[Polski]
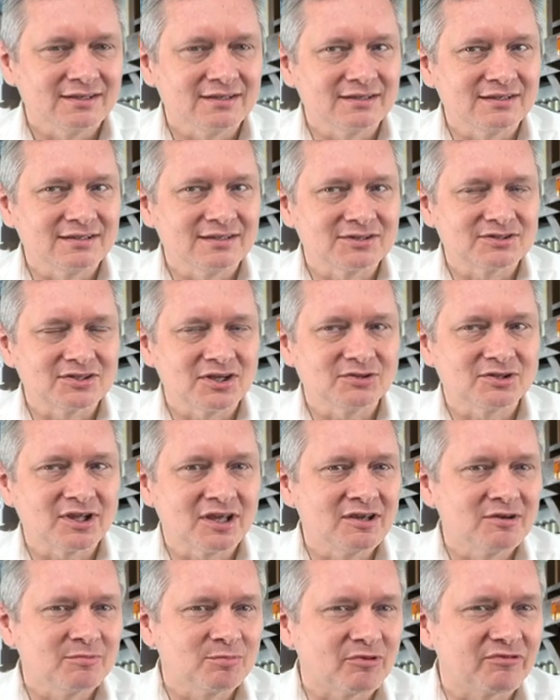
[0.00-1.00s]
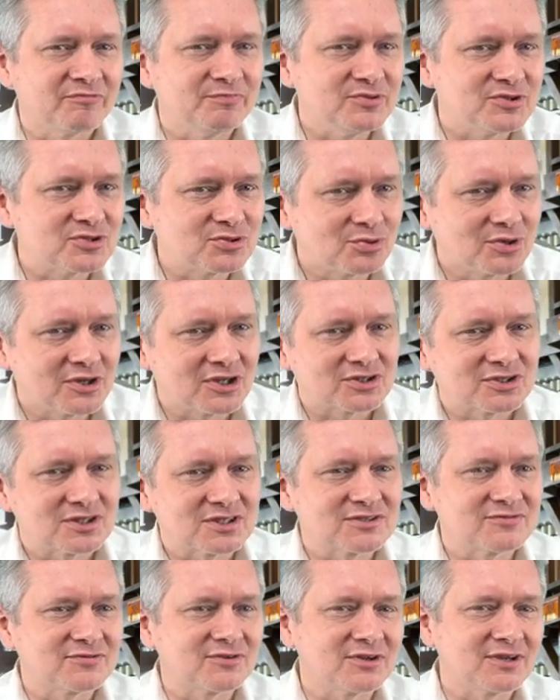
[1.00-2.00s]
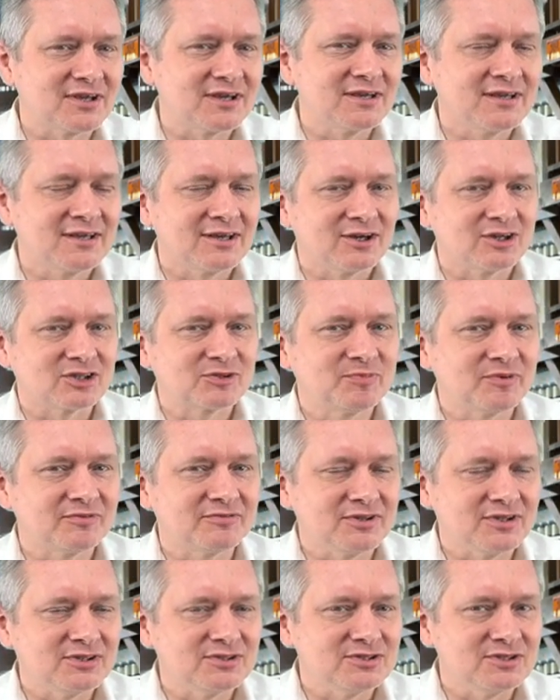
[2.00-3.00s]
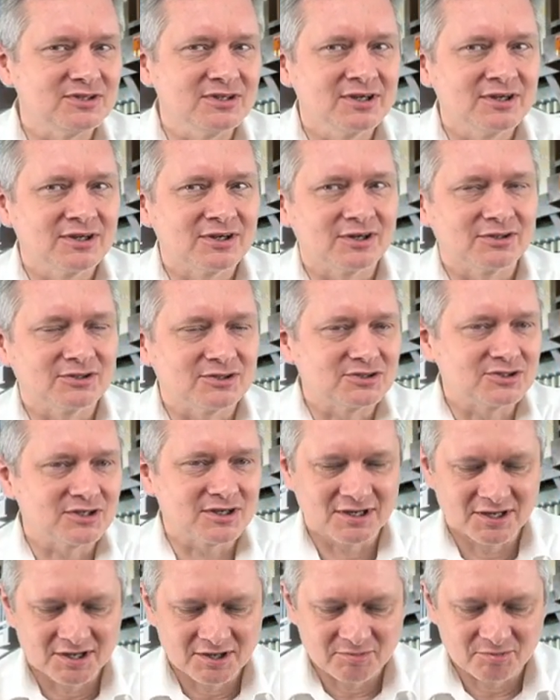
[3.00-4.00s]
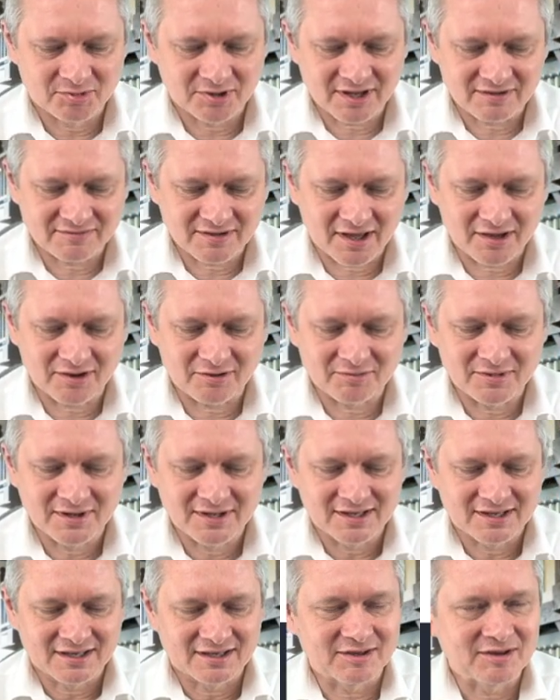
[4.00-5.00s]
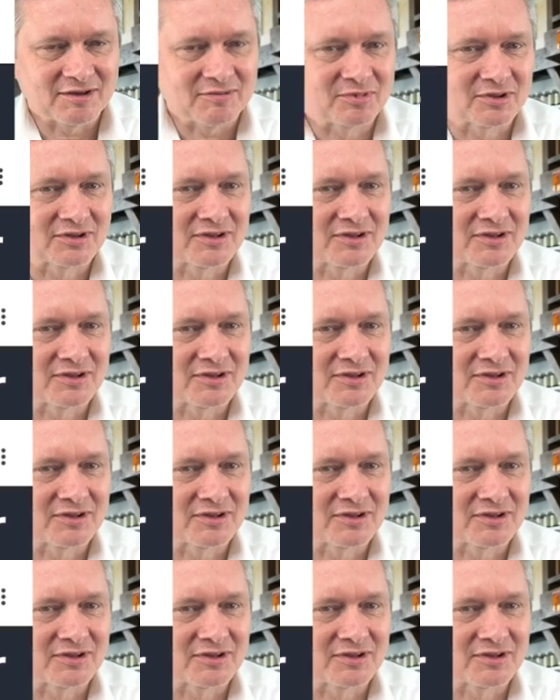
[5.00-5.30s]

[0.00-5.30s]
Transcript: I jeżeli tej powpisujesz te swoje odpowiedzi, one się pojawiają y,